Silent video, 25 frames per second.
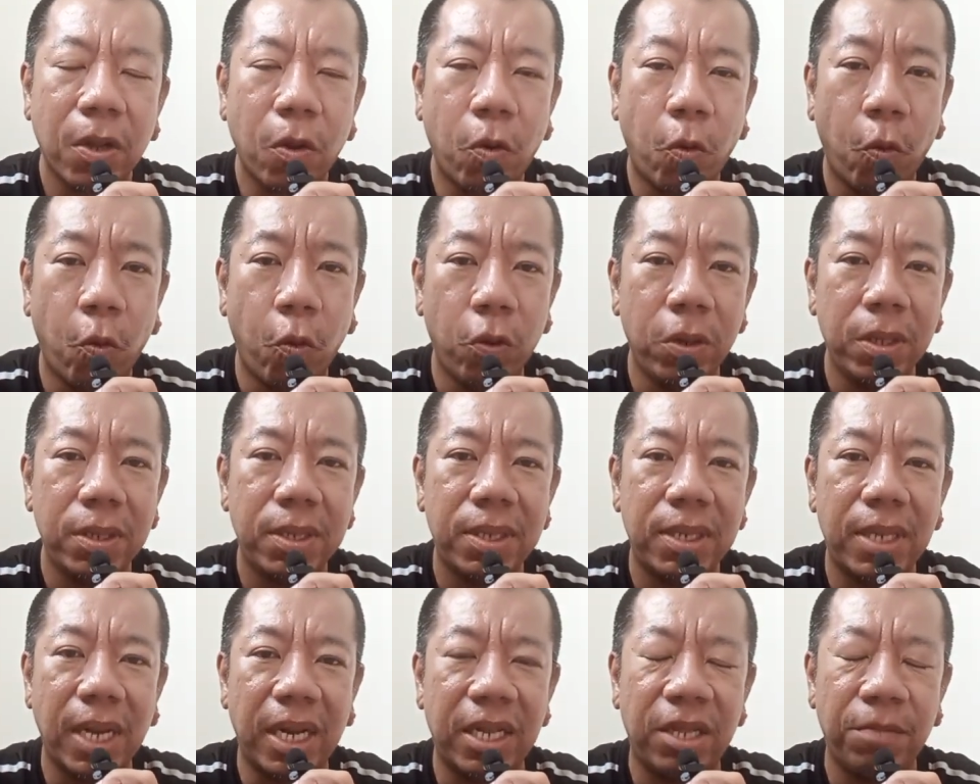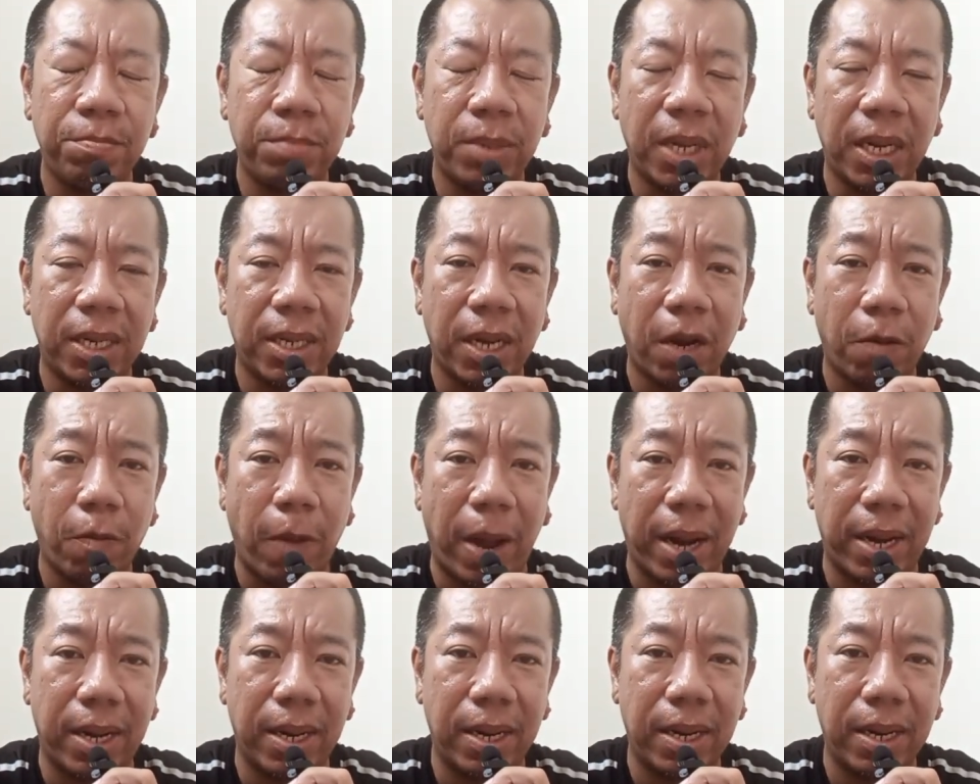คูณเจ็ดสิบเจ็ดจังห
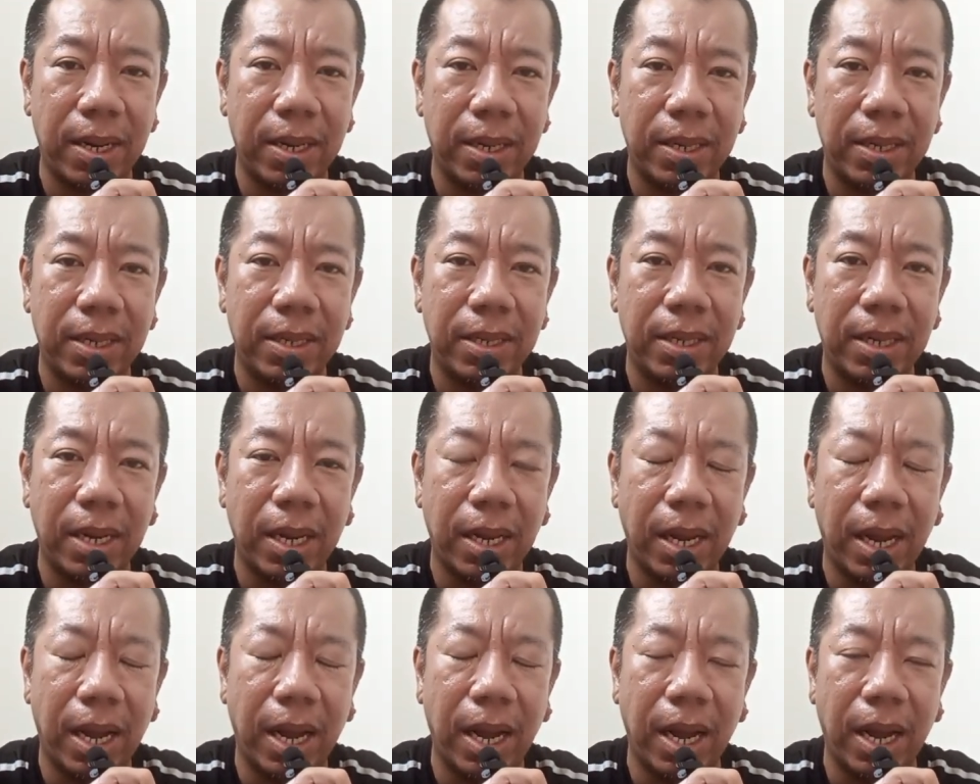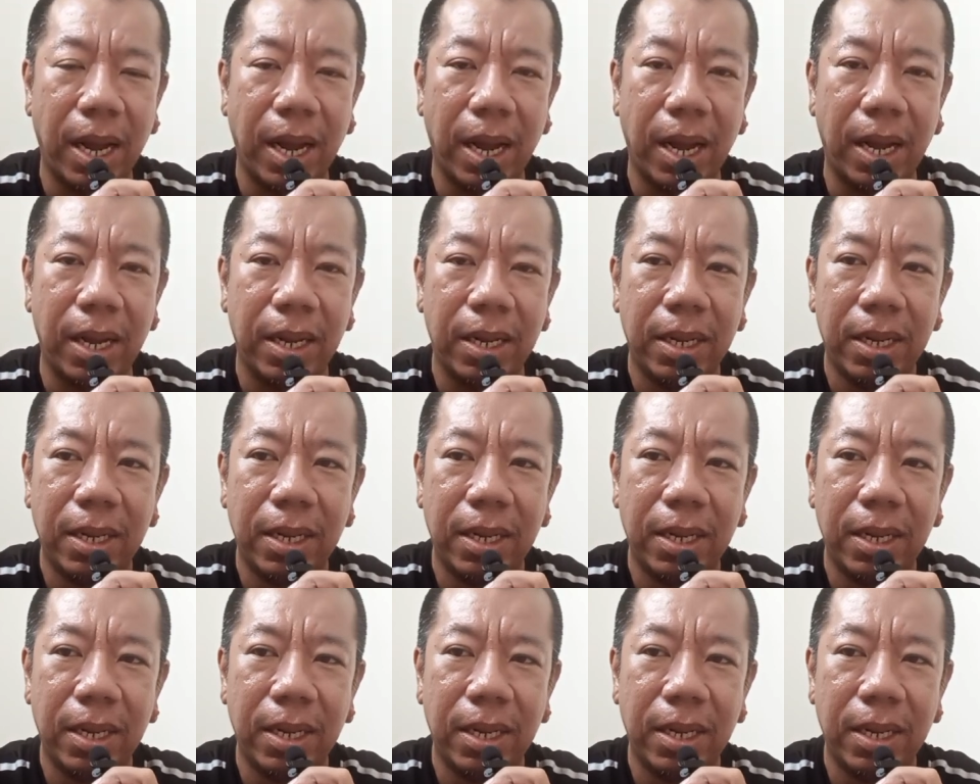วัด อ่า